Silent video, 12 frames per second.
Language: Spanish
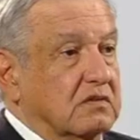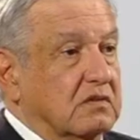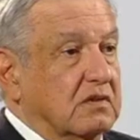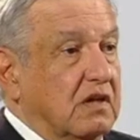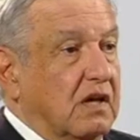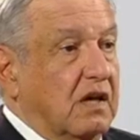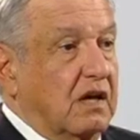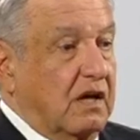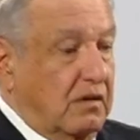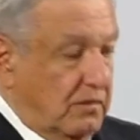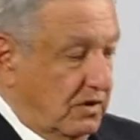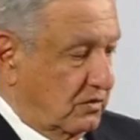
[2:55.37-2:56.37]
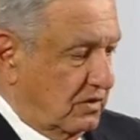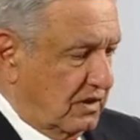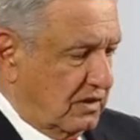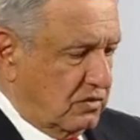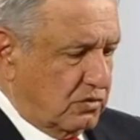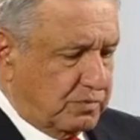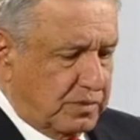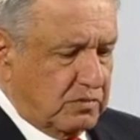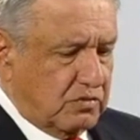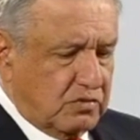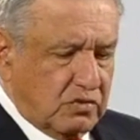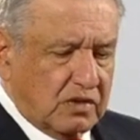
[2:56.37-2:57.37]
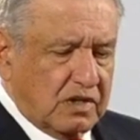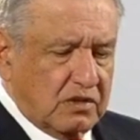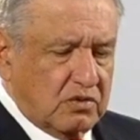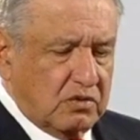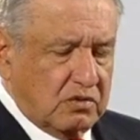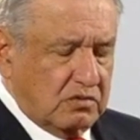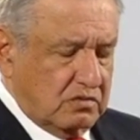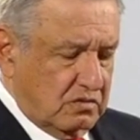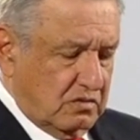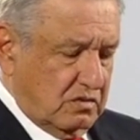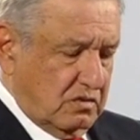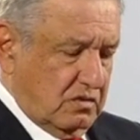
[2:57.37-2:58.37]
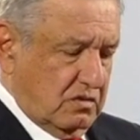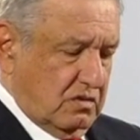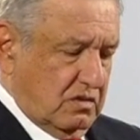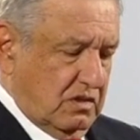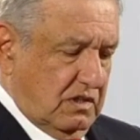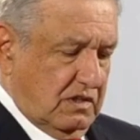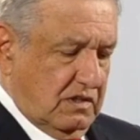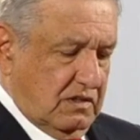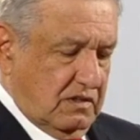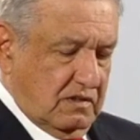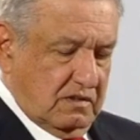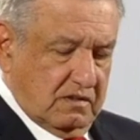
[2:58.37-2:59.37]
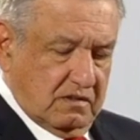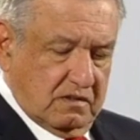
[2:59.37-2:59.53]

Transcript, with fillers: la mayoría de los pueblos. Yo quiero eh,